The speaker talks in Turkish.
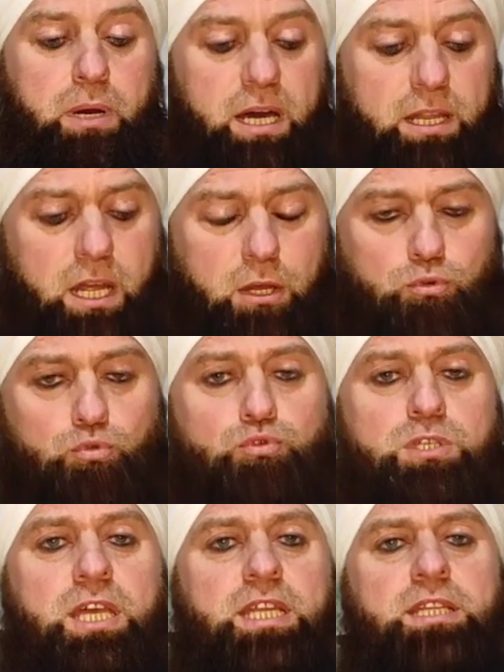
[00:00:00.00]
para
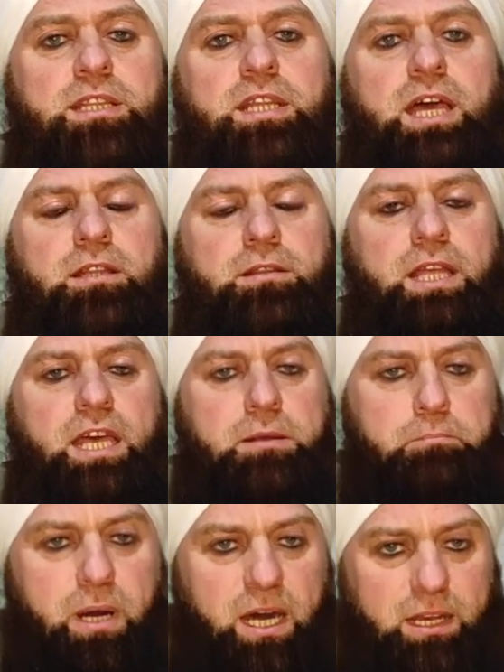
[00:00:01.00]
üzerinden yani
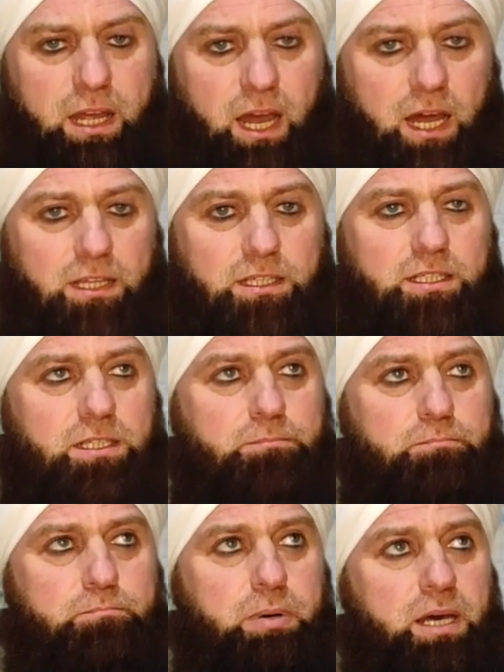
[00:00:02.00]
para
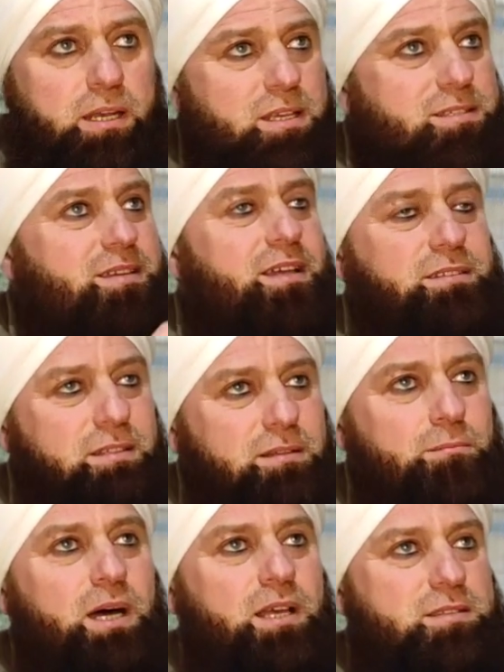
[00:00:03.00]
alınıp para
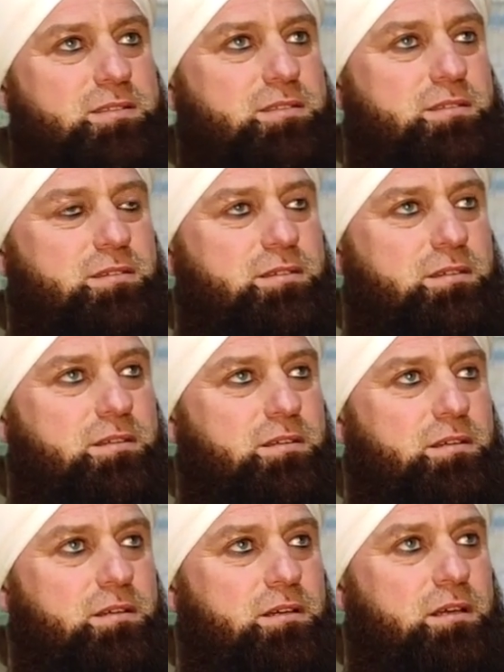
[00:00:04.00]
satılmaz.
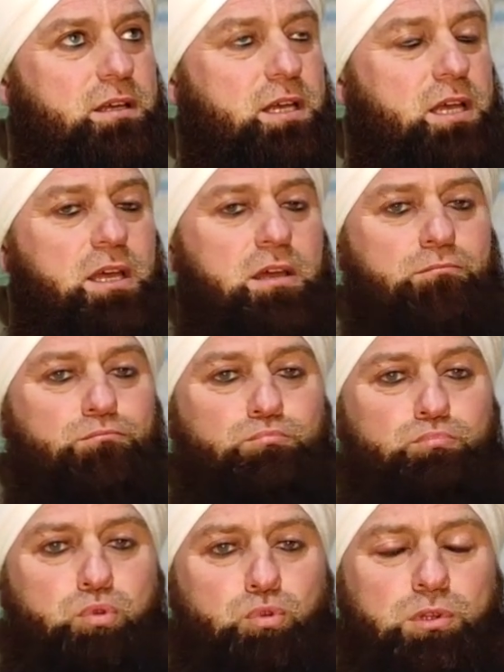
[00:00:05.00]

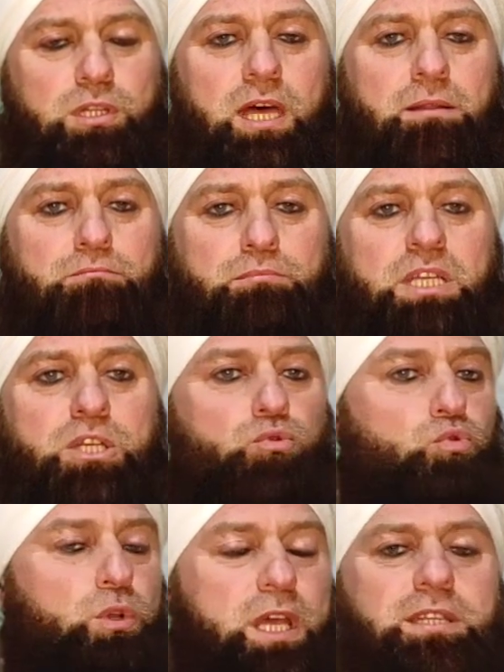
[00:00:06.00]
Bundan bir
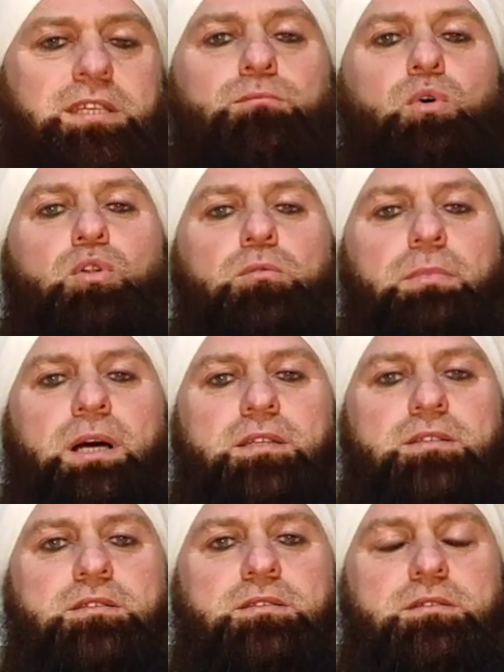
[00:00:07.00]
üretim
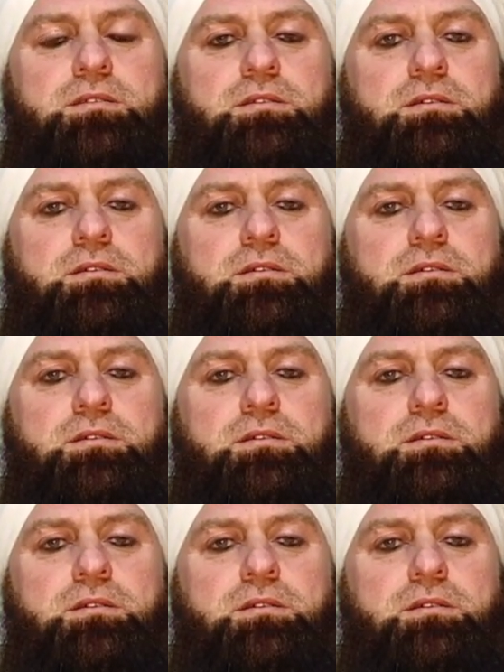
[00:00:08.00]
olmaz.